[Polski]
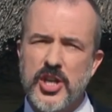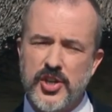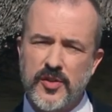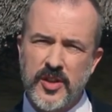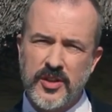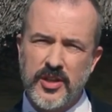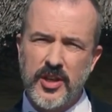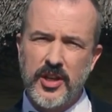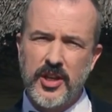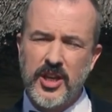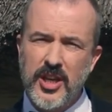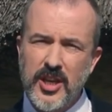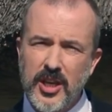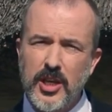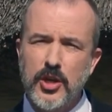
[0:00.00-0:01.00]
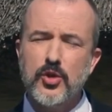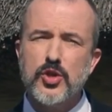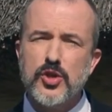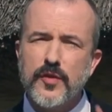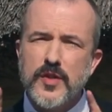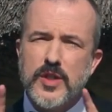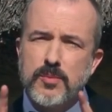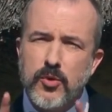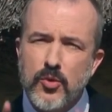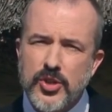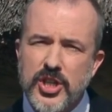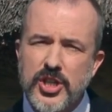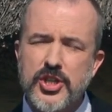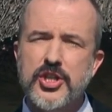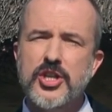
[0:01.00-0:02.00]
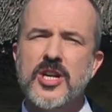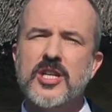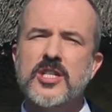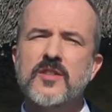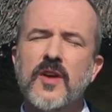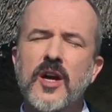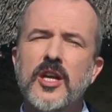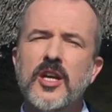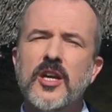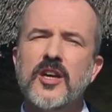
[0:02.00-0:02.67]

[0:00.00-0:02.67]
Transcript: świętej Kingi, już współcześni nazywali